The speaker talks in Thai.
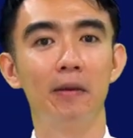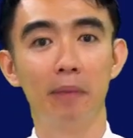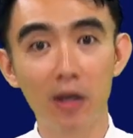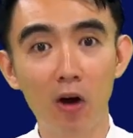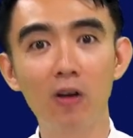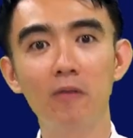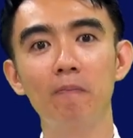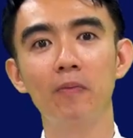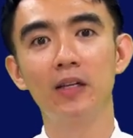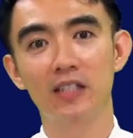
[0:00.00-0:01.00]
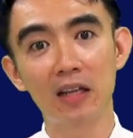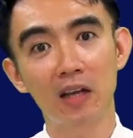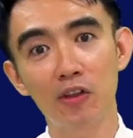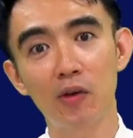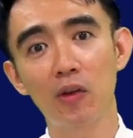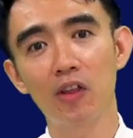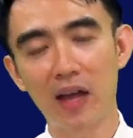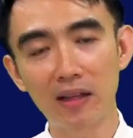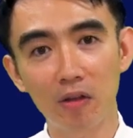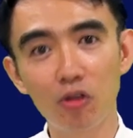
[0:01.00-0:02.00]
พี่น้องสั
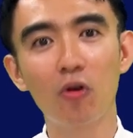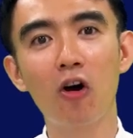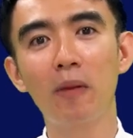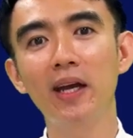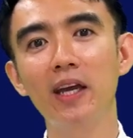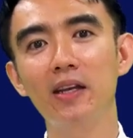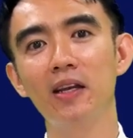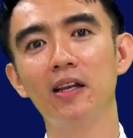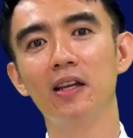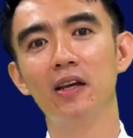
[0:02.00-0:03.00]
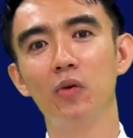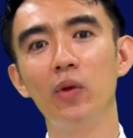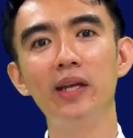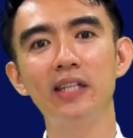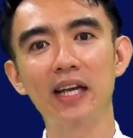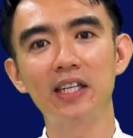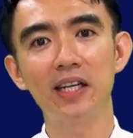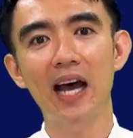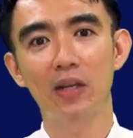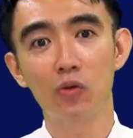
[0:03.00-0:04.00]
นติสุขของพระคริสต์วินิจฉัยชี้
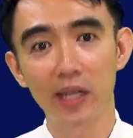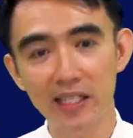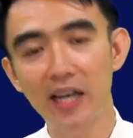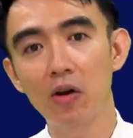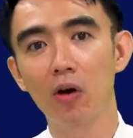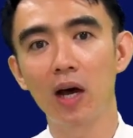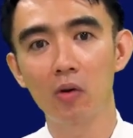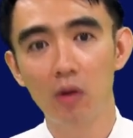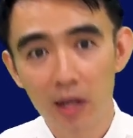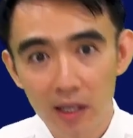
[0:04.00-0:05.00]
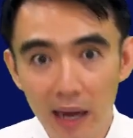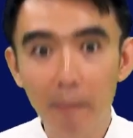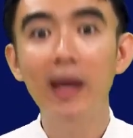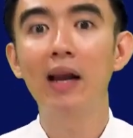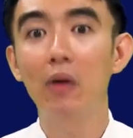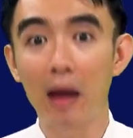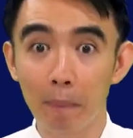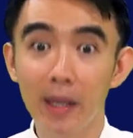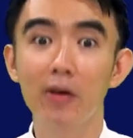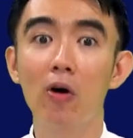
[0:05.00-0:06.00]
ขาดอยู่ในใจของเราทำให้เรากับ
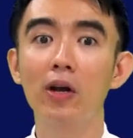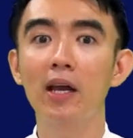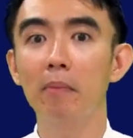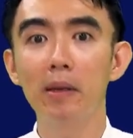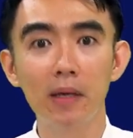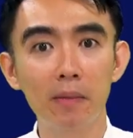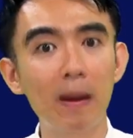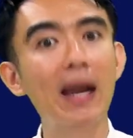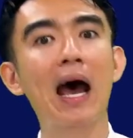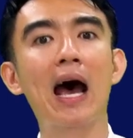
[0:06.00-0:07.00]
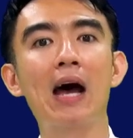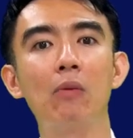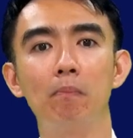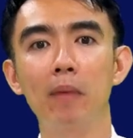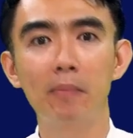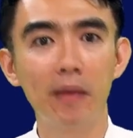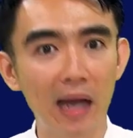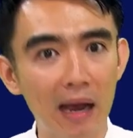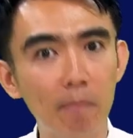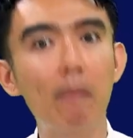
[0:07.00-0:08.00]
พี่น้องเนี่ยไม่มีปัญหาไม่มี
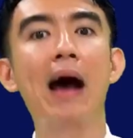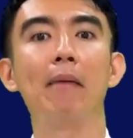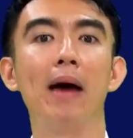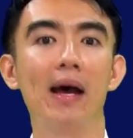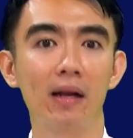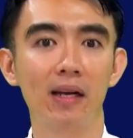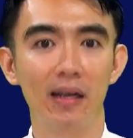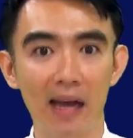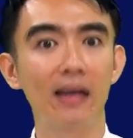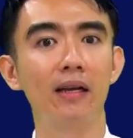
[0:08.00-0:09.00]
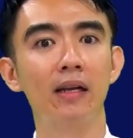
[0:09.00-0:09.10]
การบาดหมางกัน